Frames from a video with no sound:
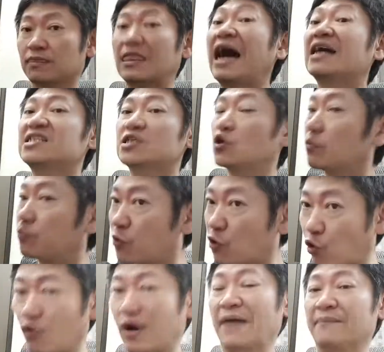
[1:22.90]
大姐我不
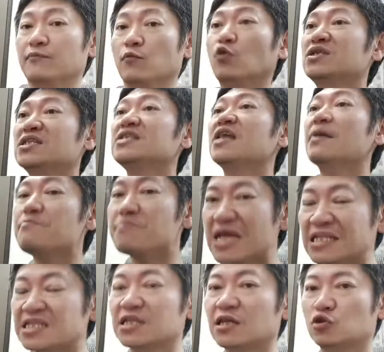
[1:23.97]
管，我今天
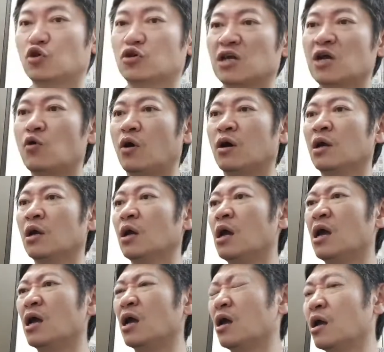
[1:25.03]
面子做给我，
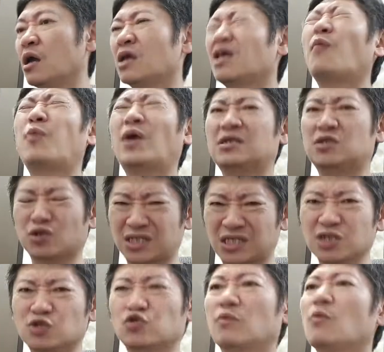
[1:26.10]
要不然就
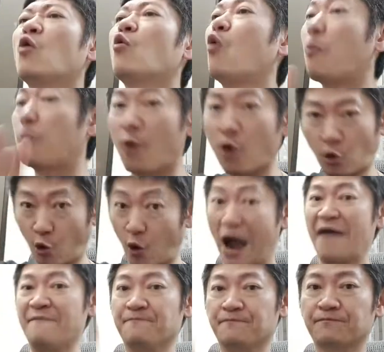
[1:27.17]
10组，我不
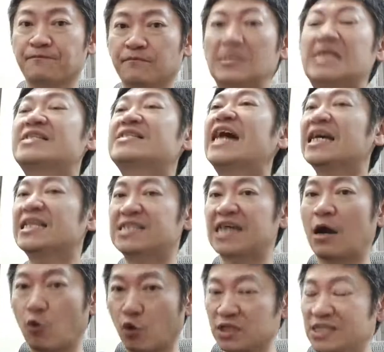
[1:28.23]
管，你再
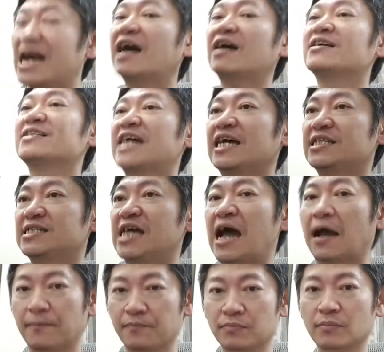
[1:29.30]
讲，我价格再
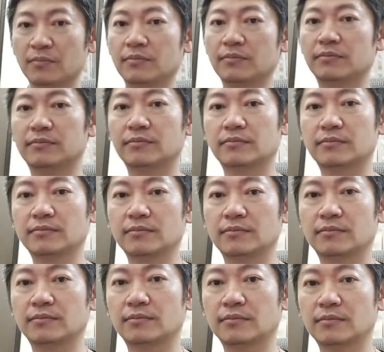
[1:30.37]
降，
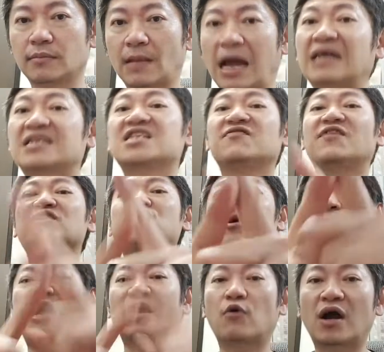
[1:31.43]
啊，10分钟
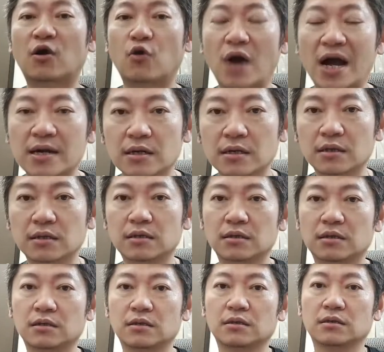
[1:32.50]
卖光光，
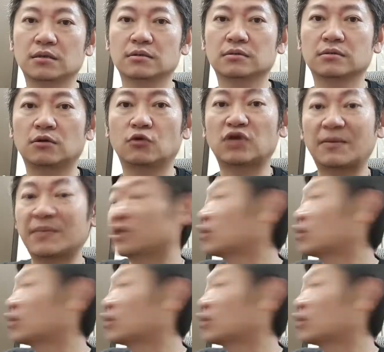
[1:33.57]
有人要